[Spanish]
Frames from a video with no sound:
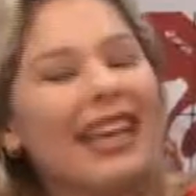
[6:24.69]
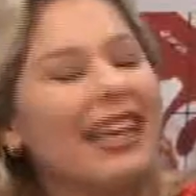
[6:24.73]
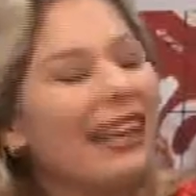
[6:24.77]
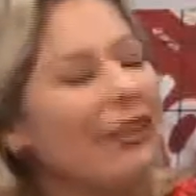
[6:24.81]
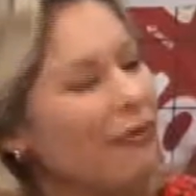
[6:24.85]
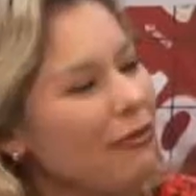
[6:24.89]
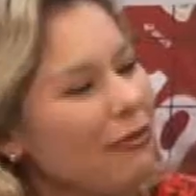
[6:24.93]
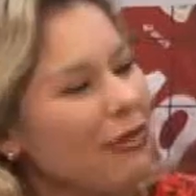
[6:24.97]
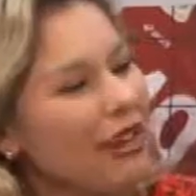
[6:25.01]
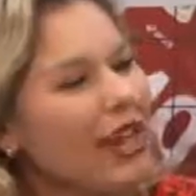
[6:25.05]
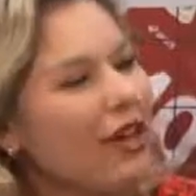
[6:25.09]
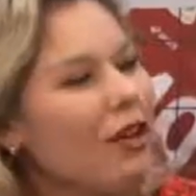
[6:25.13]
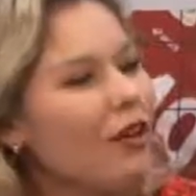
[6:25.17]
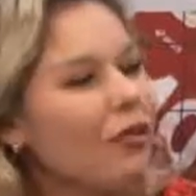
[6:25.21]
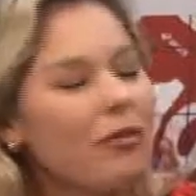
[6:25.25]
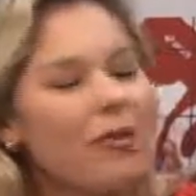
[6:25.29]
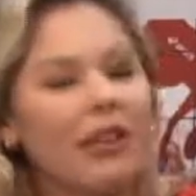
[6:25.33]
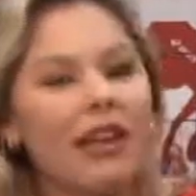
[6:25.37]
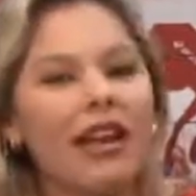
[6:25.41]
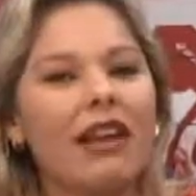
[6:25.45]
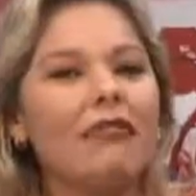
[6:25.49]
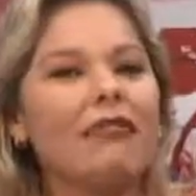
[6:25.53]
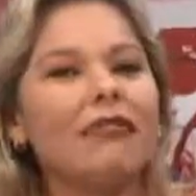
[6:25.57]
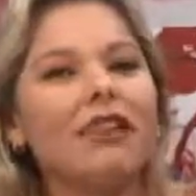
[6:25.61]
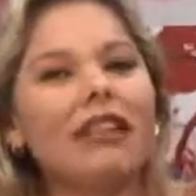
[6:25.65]
Qué feo,
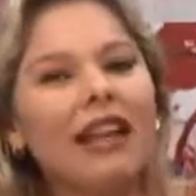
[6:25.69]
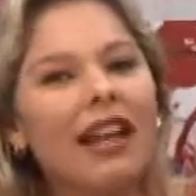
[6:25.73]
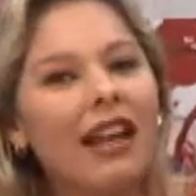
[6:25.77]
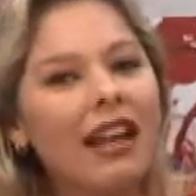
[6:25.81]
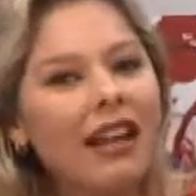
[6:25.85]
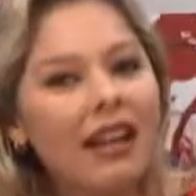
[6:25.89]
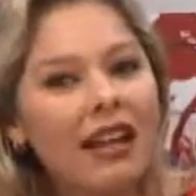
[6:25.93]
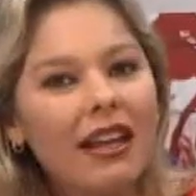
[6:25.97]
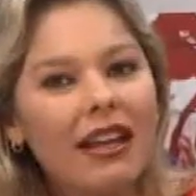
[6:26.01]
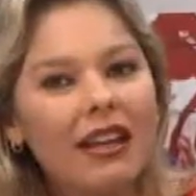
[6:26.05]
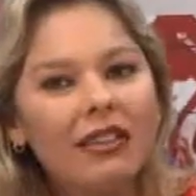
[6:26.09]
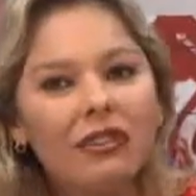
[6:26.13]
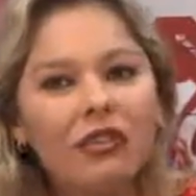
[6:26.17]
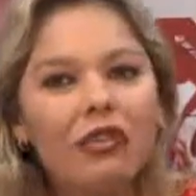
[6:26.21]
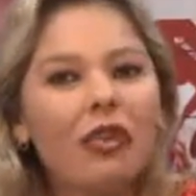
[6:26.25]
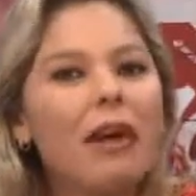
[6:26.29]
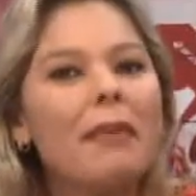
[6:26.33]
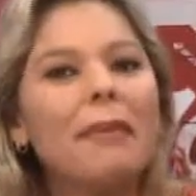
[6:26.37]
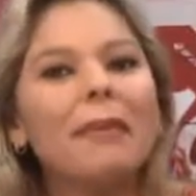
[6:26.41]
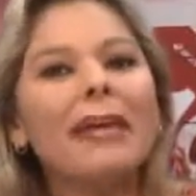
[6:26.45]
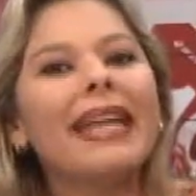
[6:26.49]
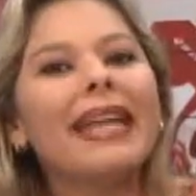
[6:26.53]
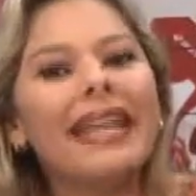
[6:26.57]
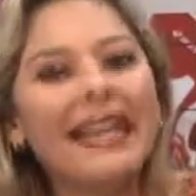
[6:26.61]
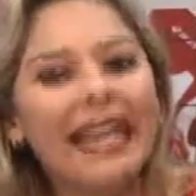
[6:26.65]
porque al final es
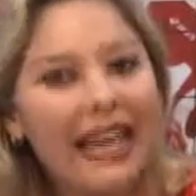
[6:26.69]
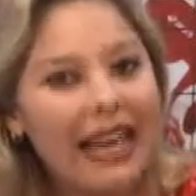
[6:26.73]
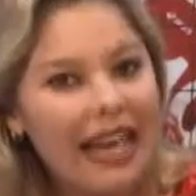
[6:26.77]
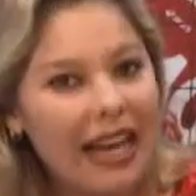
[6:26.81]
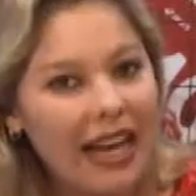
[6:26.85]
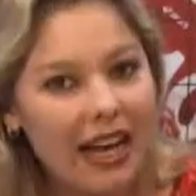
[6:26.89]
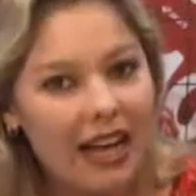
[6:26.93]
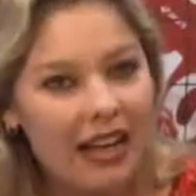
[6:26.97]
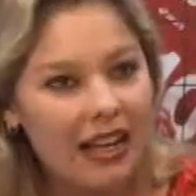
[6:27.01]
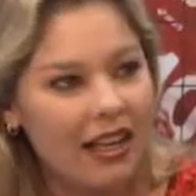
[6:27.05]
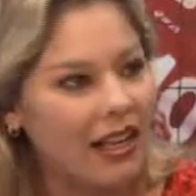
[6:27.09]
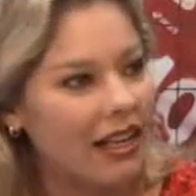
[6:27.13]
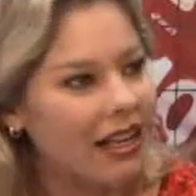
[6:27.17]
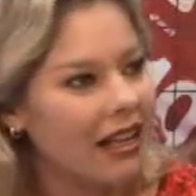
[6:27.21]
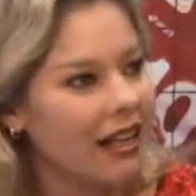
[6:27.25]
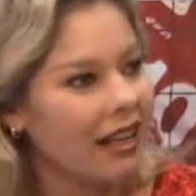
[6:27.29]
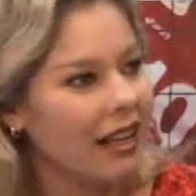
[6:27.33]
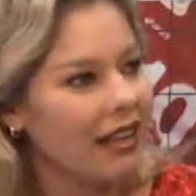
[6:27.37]
Sudamérica.